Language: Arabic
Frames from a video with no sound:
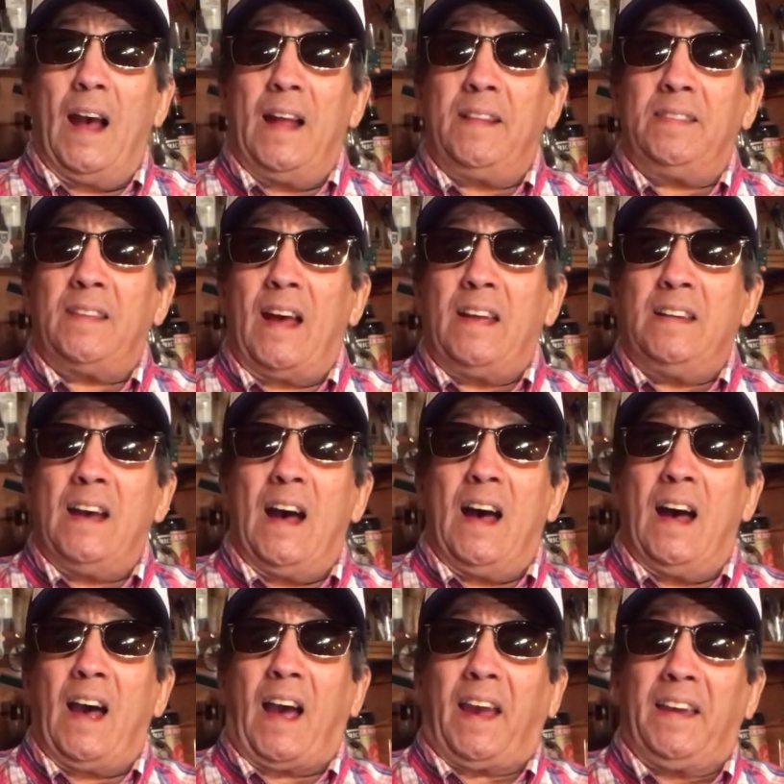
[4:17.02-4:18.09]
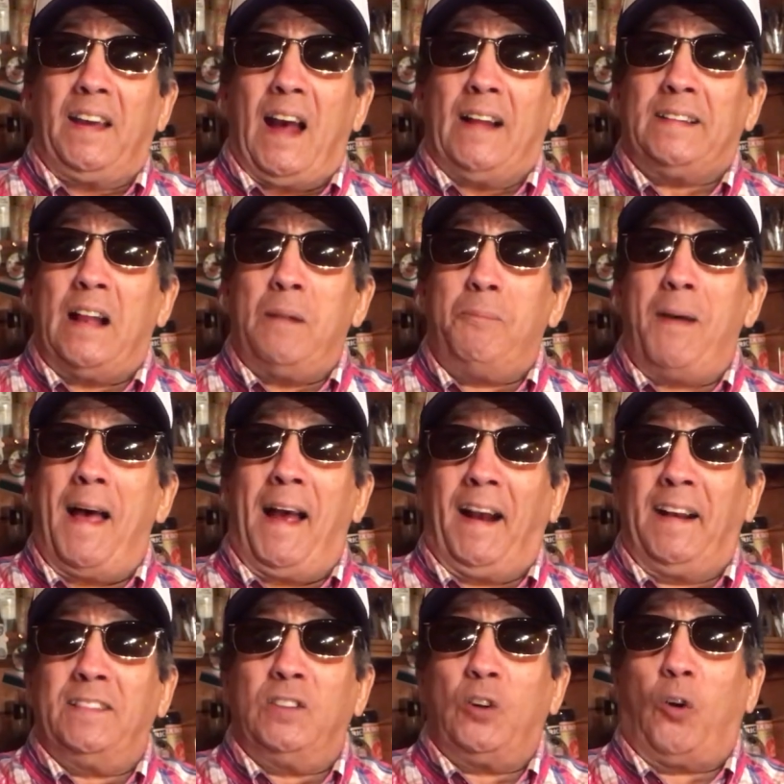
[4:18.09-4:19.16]
لان يا اخي انا الباح
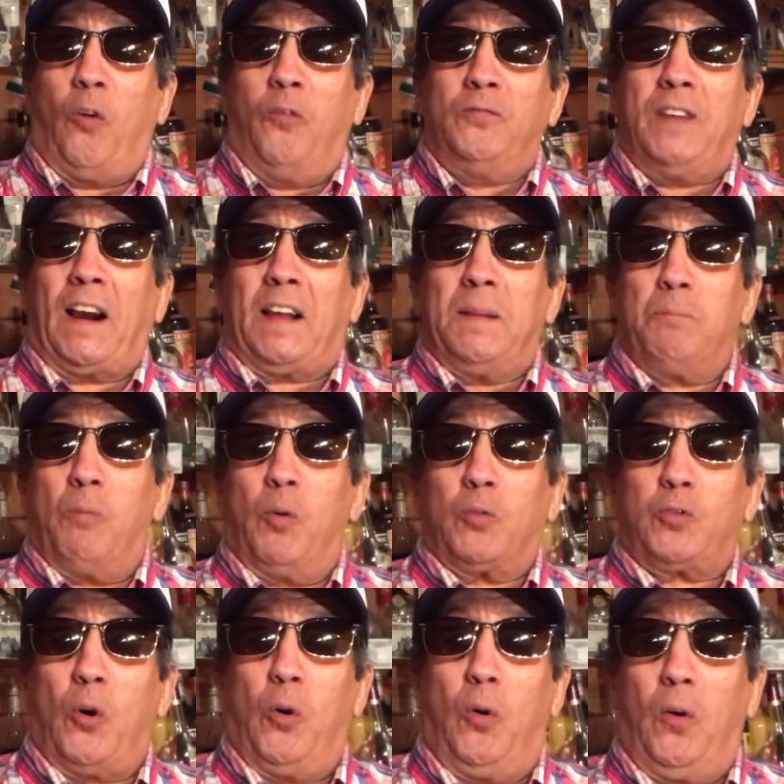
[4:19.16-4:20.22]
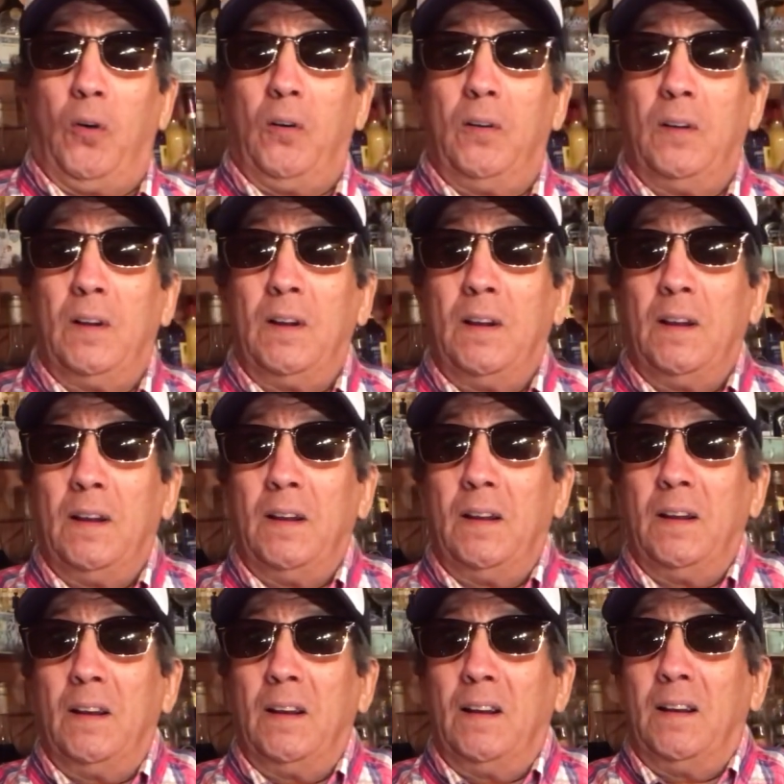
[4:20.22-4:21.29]
قلت لكم ذاك الموضوع
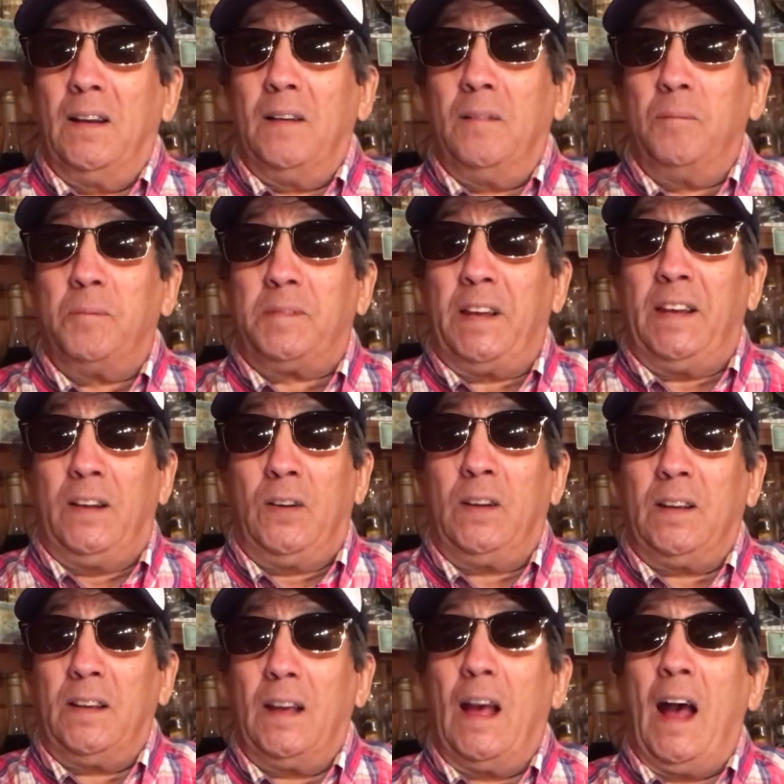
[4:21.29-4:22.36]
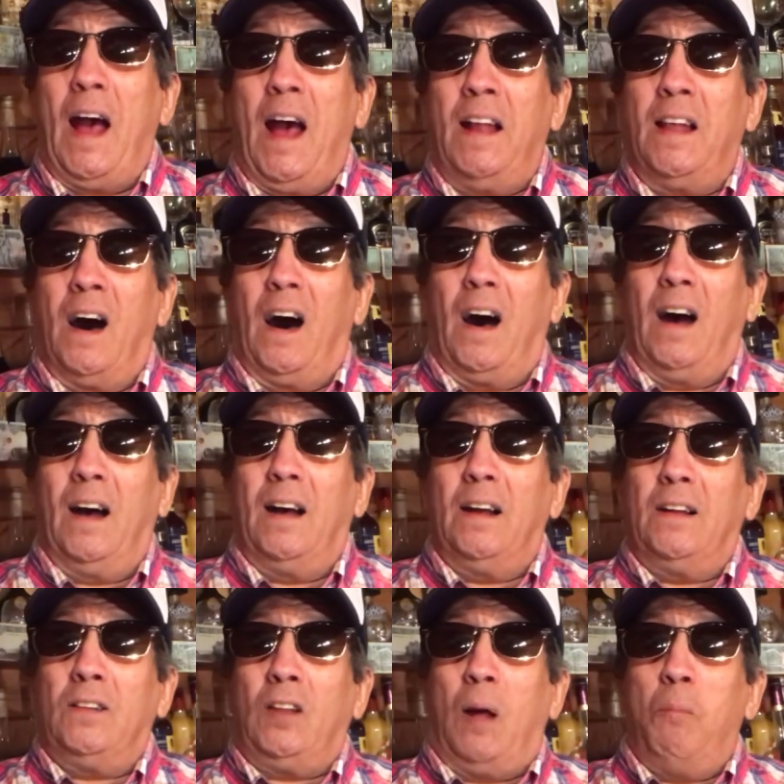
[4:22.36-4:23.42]
نتي على
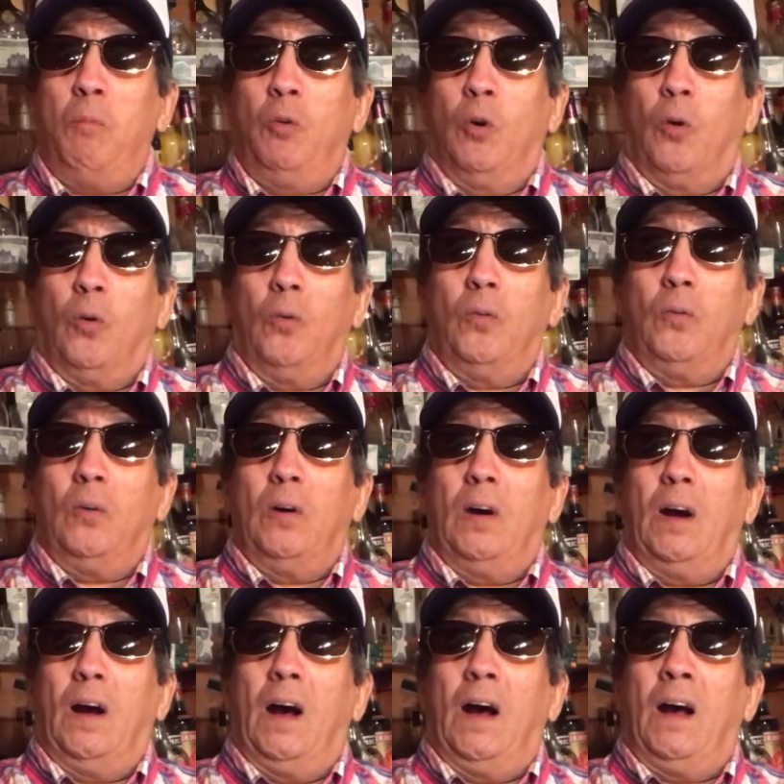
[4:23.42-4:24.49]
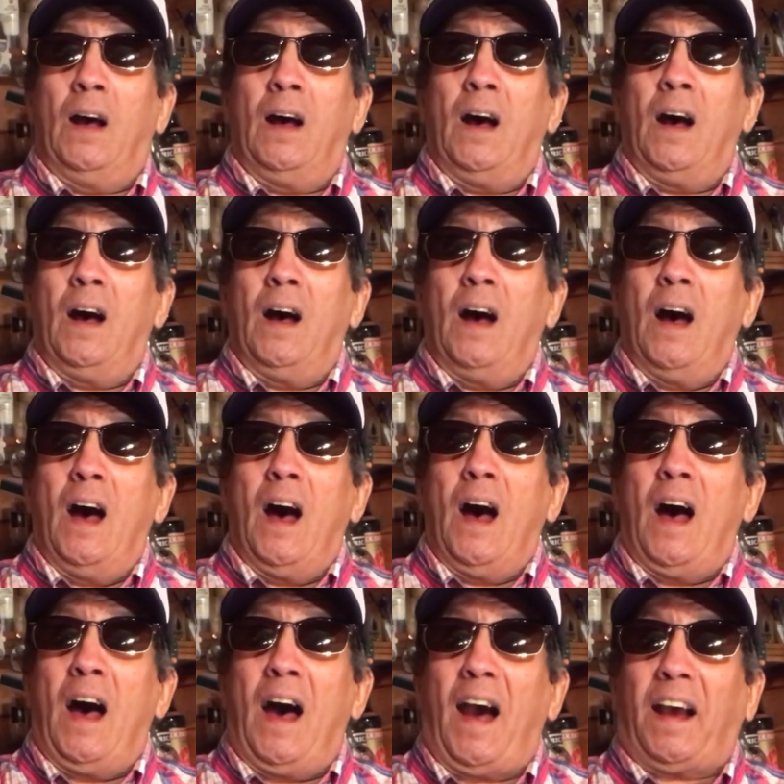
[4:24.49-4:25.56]
عملوا آه
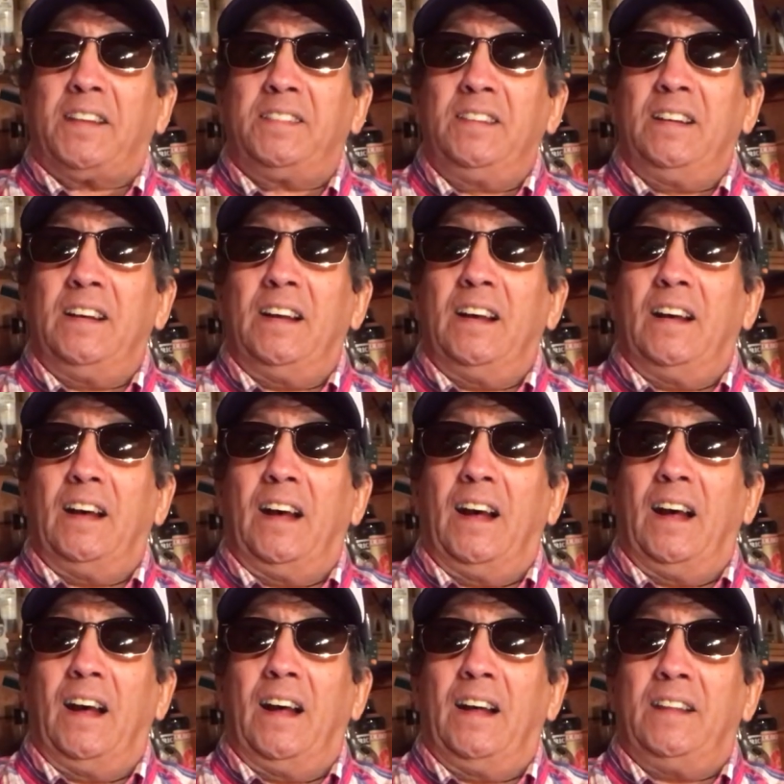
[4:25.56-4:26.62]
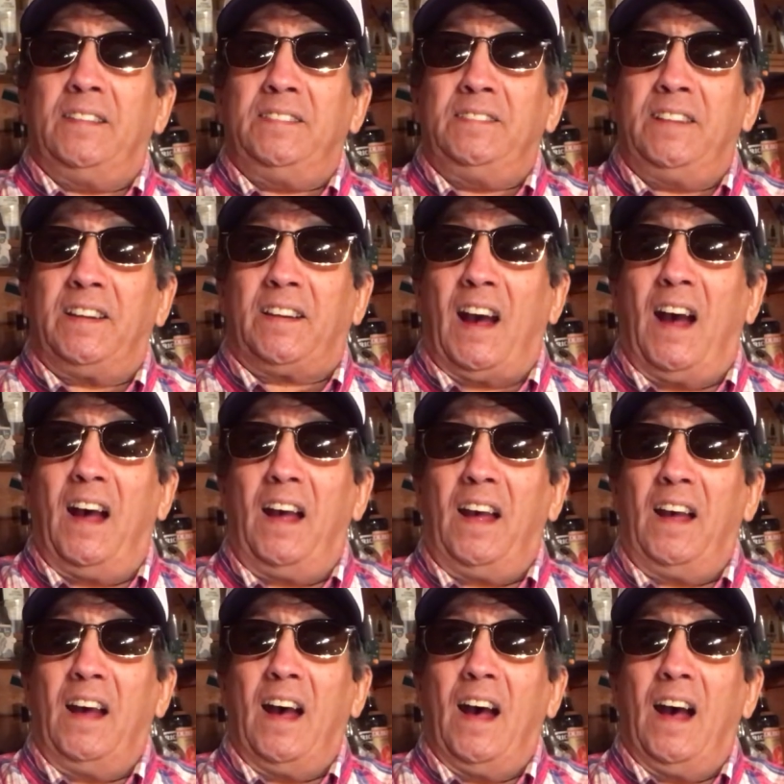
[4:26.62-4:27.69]
عقد
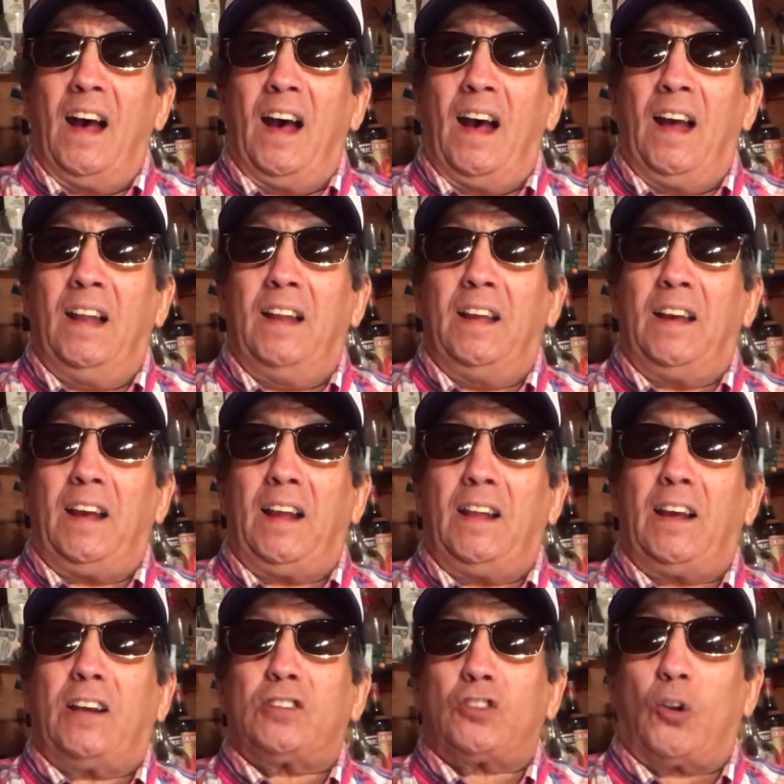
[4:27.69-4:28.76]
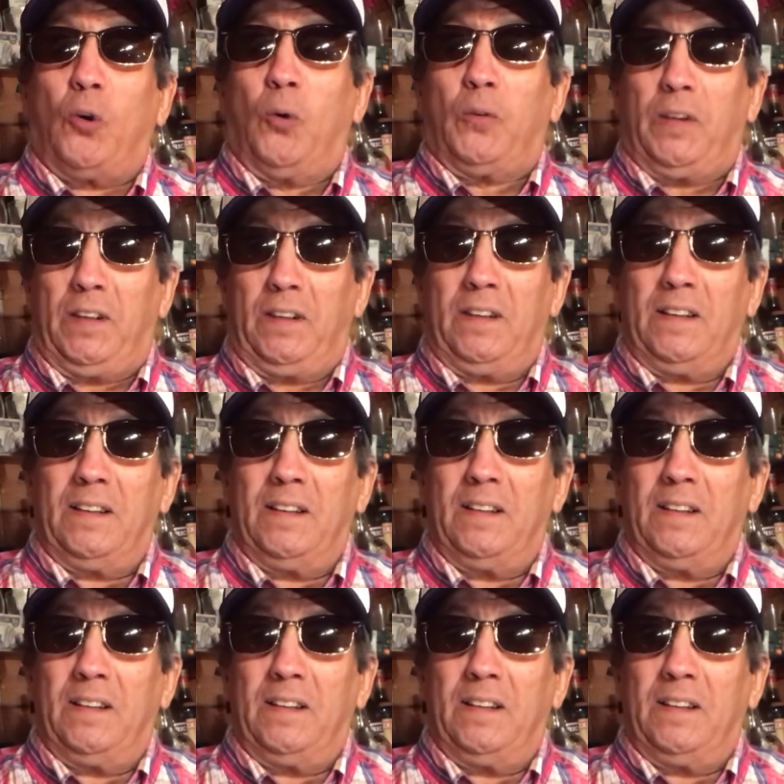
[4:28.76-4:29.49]
النكاح الالكتروني